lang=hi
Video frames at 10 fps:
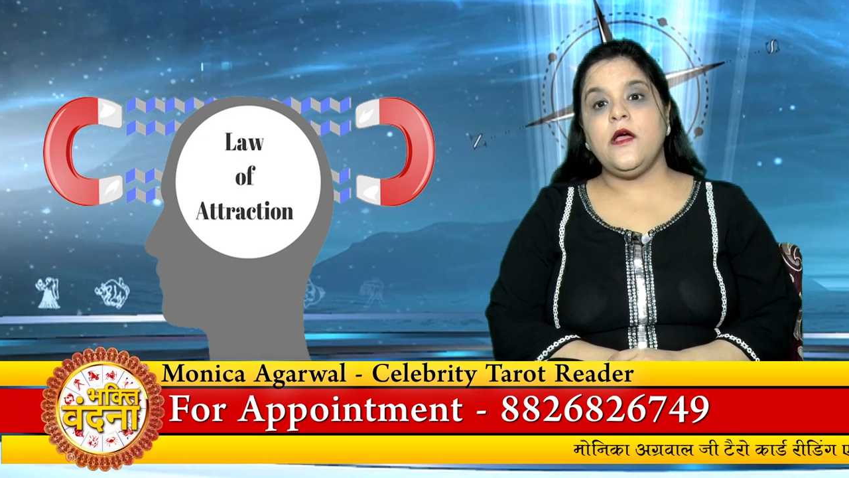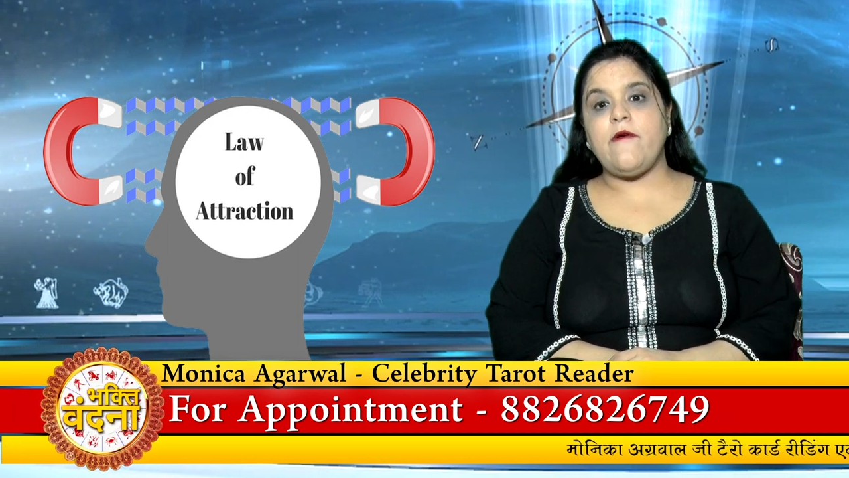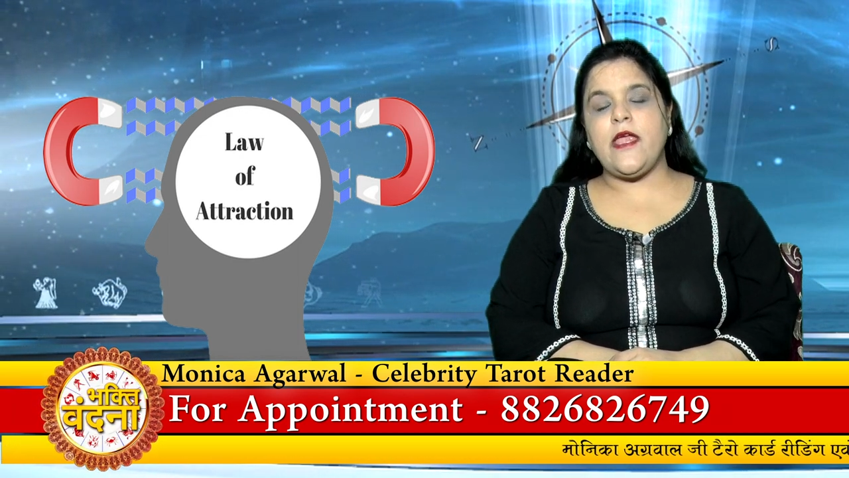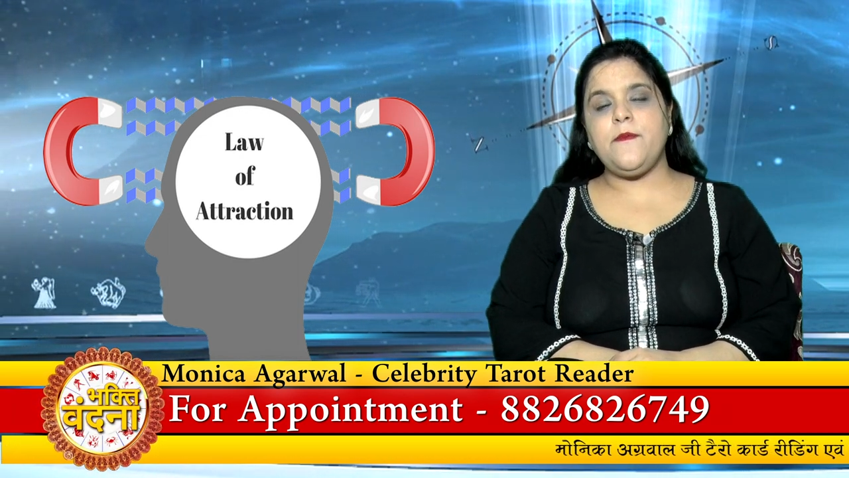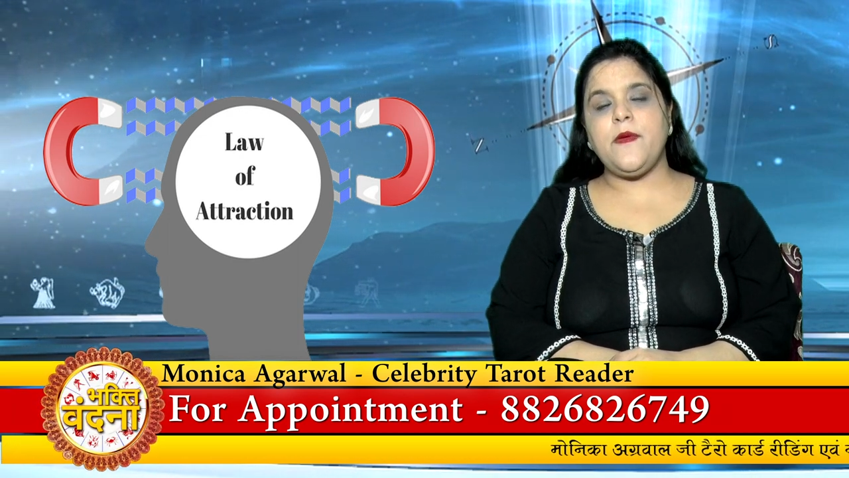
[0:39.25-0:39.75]

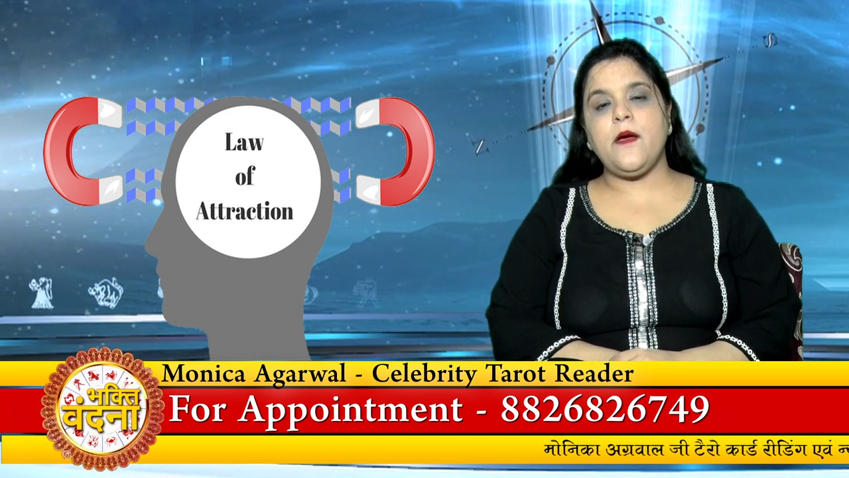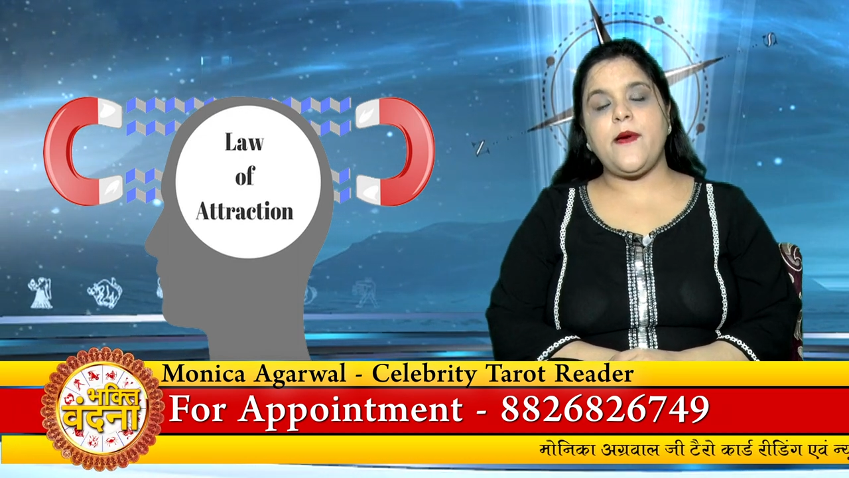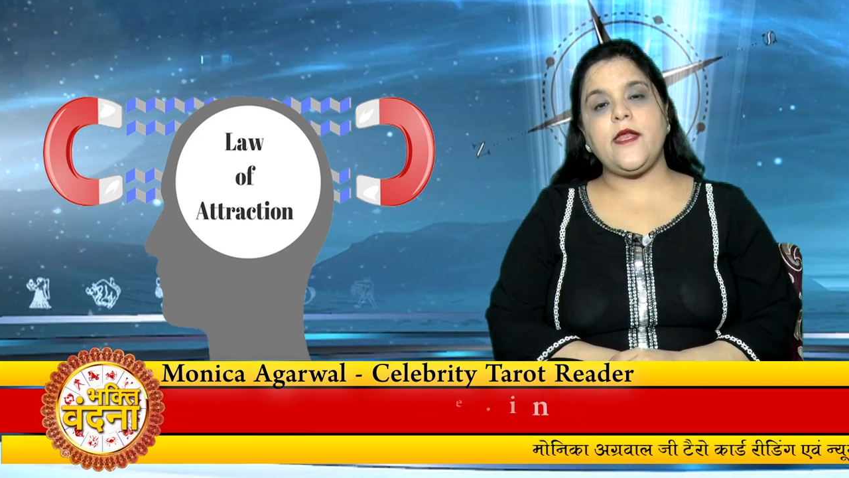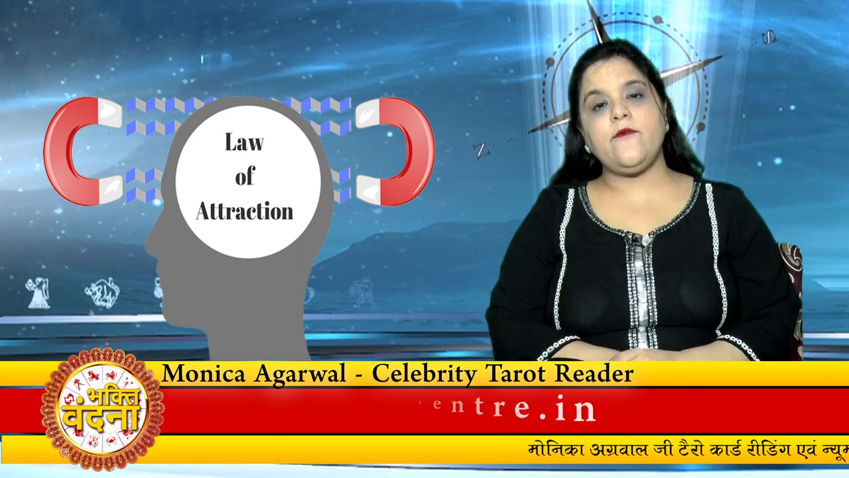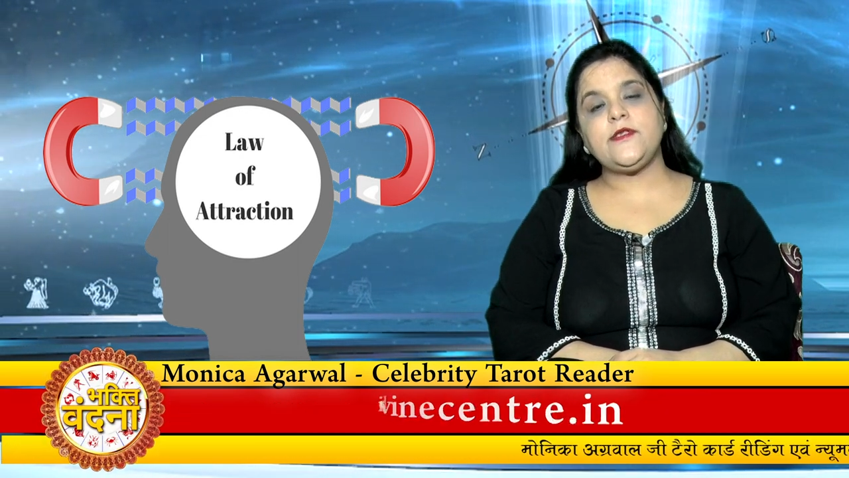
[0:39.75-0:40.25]
वहीं पे
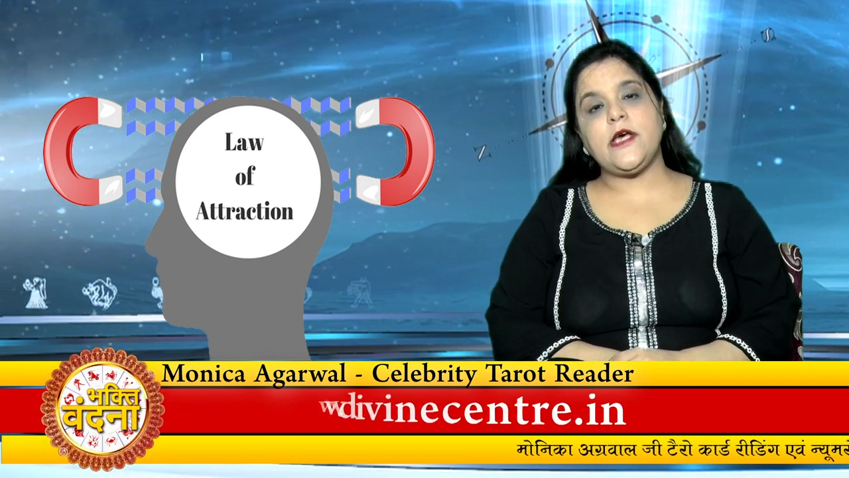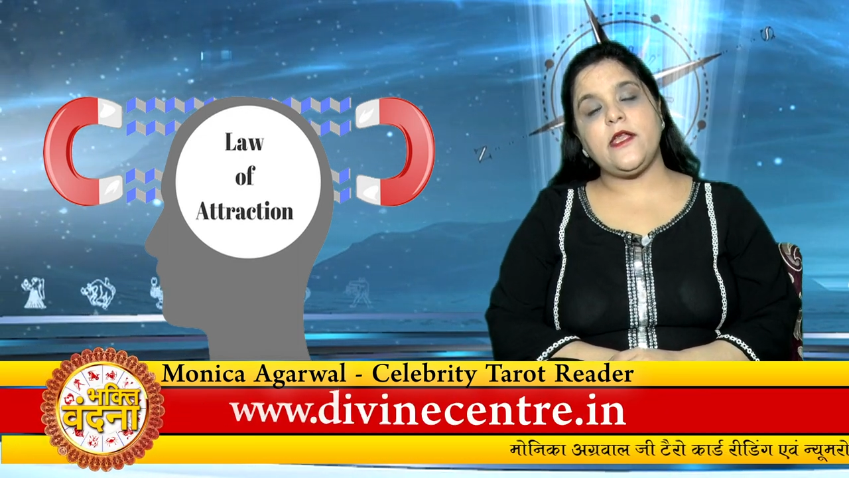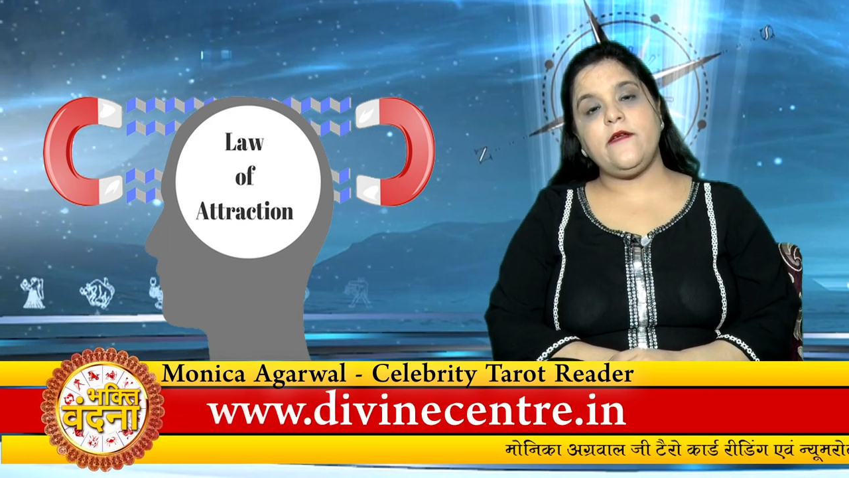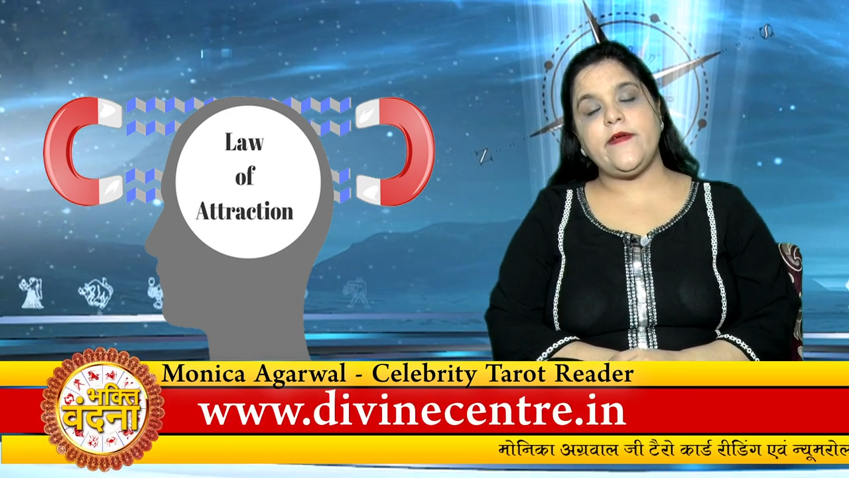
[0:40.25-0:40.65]
हमारे वो सारे